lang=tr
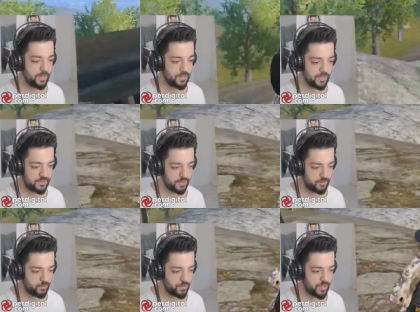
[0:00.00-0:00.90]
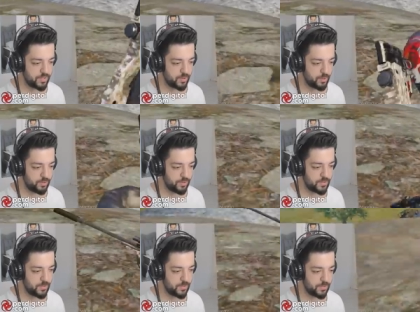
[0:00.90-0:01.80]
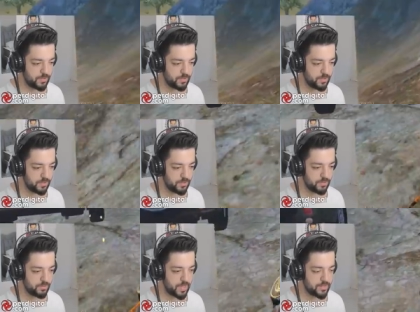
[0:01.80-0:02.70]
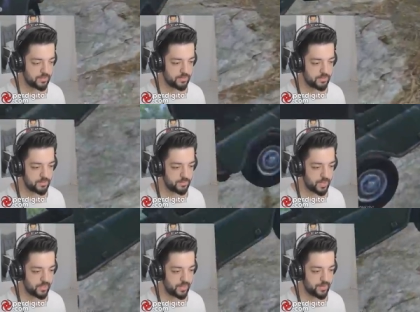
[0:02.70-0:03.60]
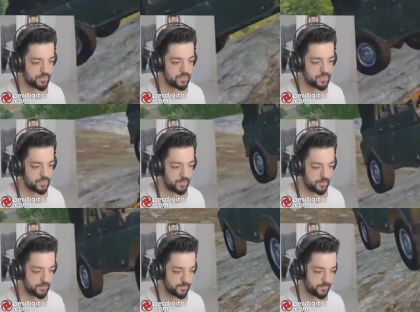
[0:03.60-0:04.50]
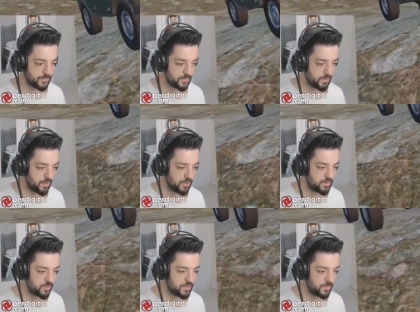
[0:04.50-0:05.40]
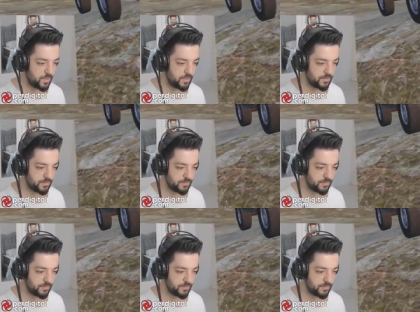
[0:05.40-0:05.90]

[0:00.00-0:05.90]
Arkadaşlar yukarıda yol yok. Lan bak araca sıkma. Araca sıkma.